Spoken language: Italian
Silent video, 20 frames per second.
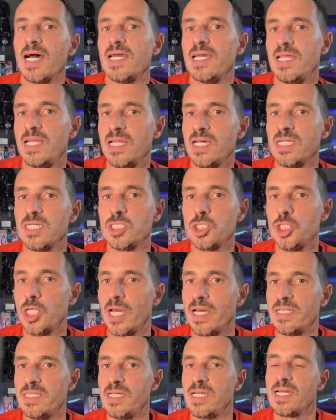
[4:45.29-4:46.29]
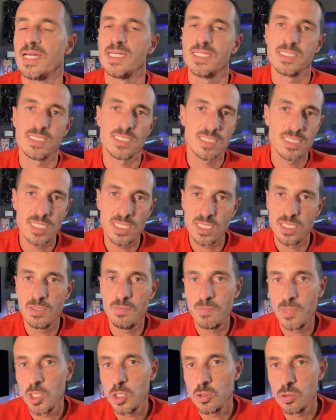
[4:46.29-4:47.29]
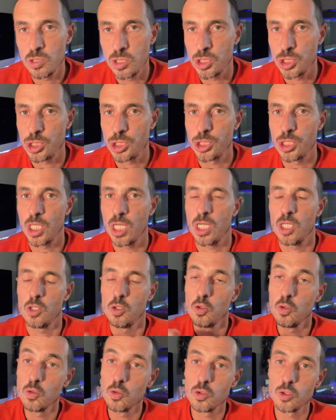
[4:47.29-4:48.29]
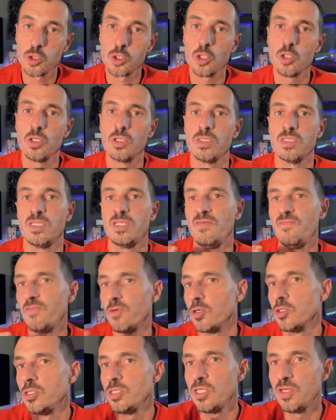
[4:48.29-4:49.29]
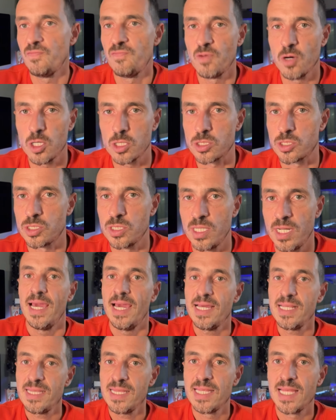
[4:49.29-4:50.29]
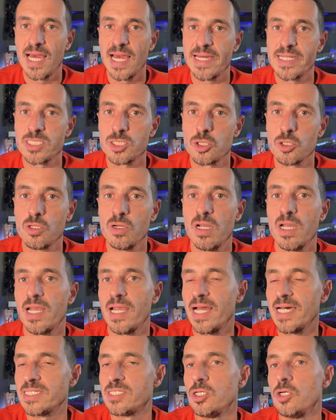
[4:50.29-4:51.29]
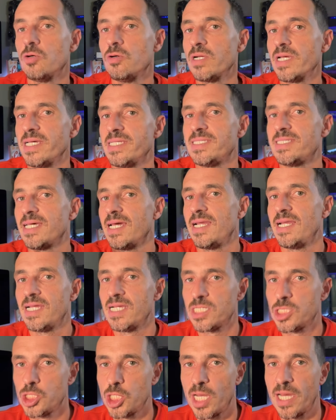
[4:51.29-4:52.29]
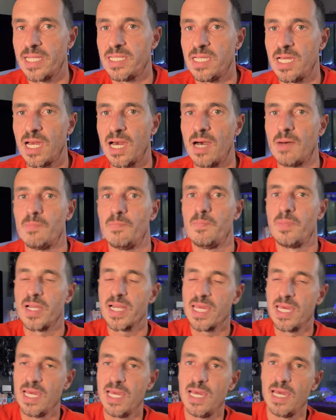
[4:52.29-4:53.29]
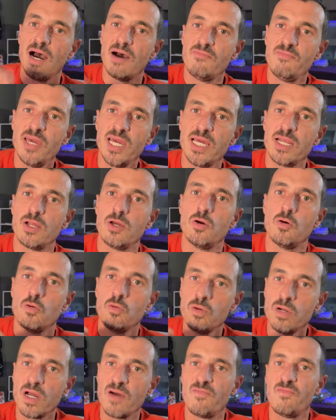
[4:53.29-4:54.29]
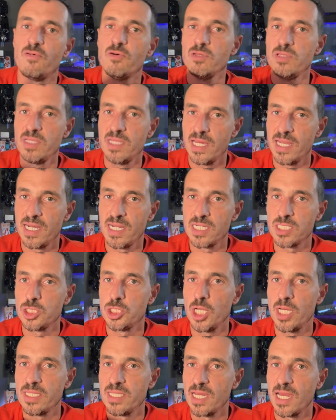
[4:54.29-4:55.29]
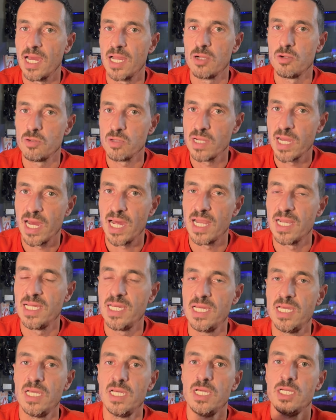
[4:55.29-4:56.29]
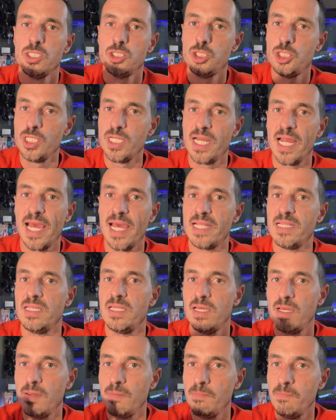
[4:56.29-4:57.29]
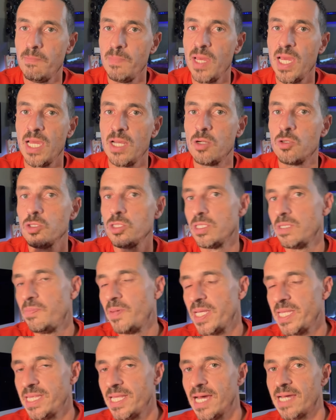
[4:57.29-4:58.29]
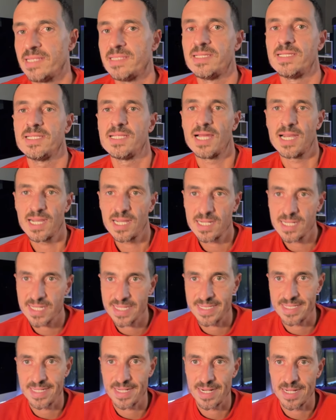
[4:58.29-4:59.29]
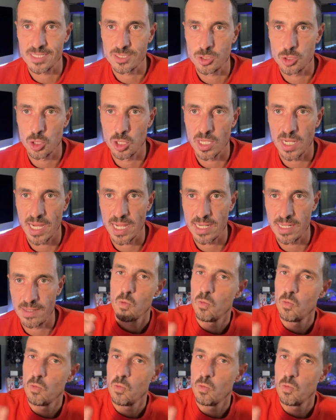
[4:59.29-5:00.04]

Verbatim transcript: energetiche si diminuisce l'uso di fonti fossili. E terzo, la sicurezza energetica perché avere una fonte energetica locale ci rende meno dipendenti dalla rete nazionale.